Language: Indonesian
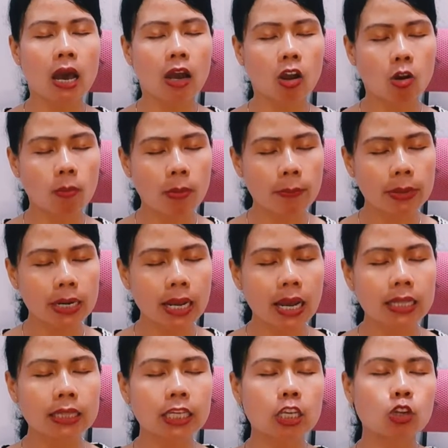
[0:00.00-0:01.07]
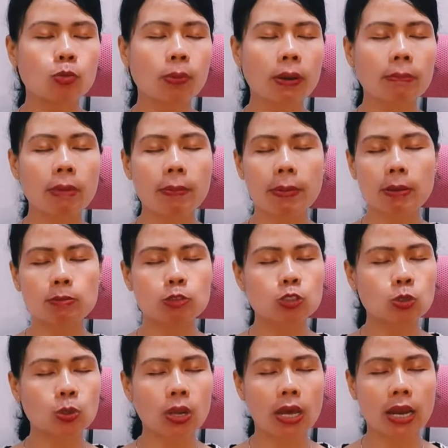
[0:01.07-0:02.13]
Engkau memberkati kehidupan Bapak Ibu
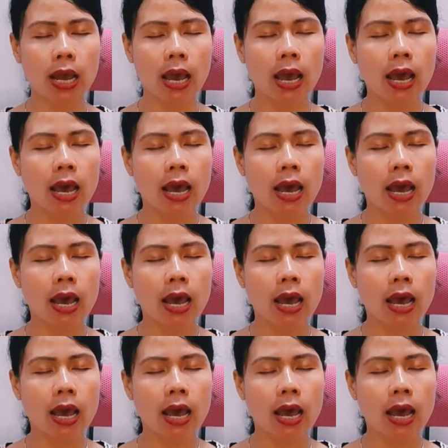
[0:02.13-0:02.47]
Saudara.